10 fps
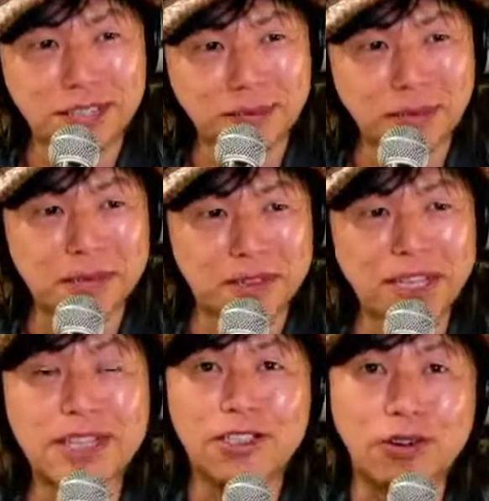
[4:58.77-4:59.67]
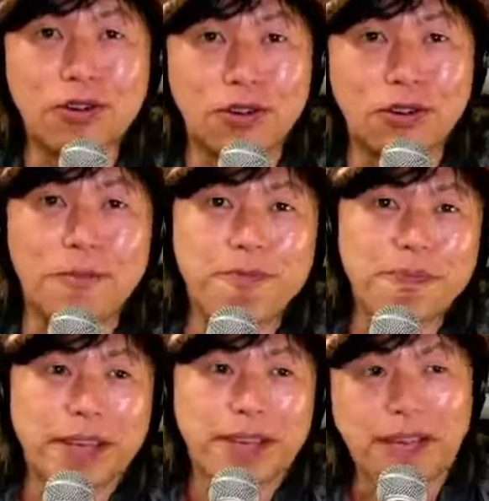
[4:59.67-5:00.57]
もう最初、この、
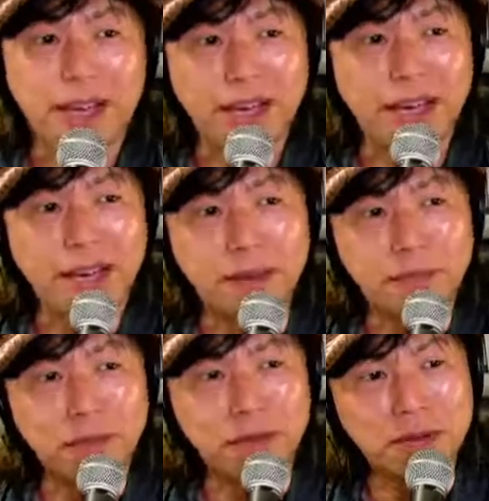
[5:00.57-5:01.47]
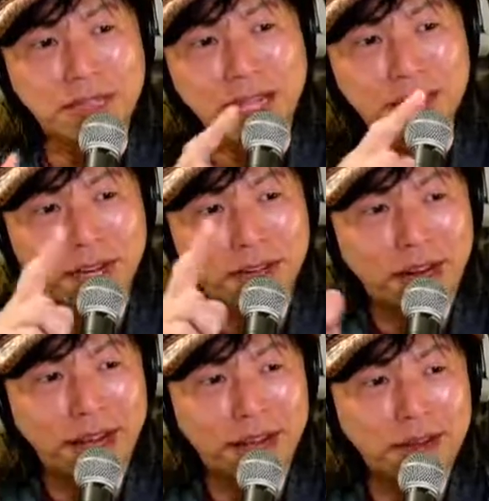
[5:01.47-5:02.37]
えー、ボタイトルね、こ
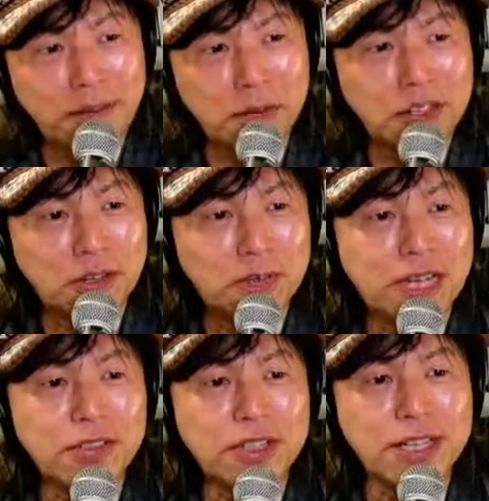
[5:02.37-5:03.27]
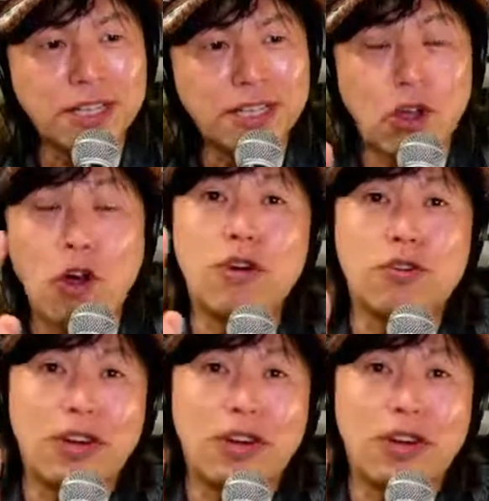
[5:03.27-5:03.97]
れ、ボビーのブランドデザイントーク